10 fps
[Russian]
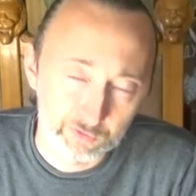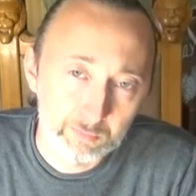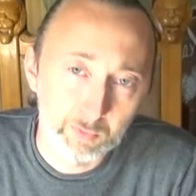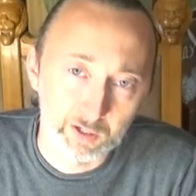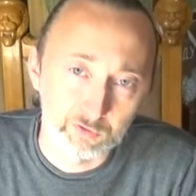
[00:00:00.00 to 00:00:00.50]

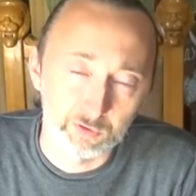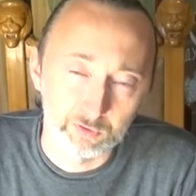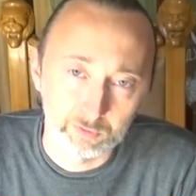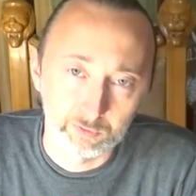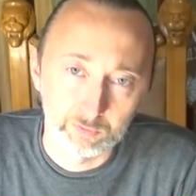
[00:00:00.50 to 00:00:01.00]
снимать.
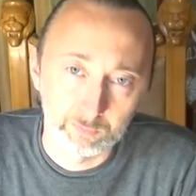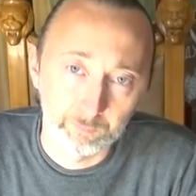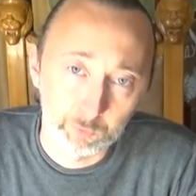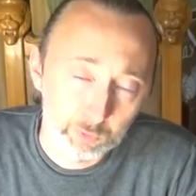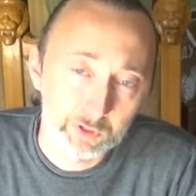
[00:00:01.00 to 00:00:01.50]
Э,
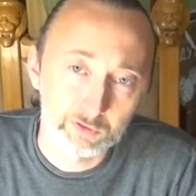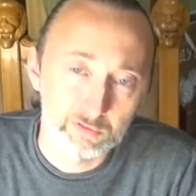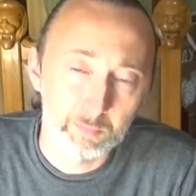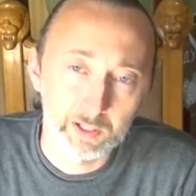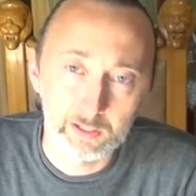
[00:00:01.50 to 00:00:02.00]
ну и
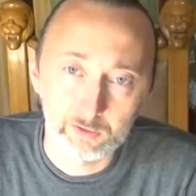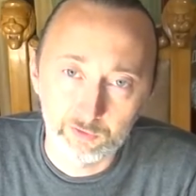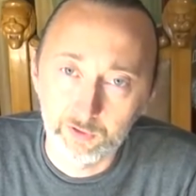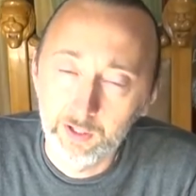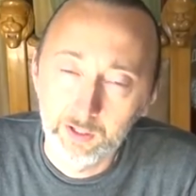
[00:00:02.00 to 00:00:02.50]
если мои
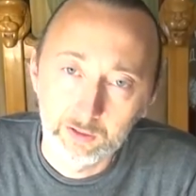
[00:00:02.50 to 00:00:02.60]
лекции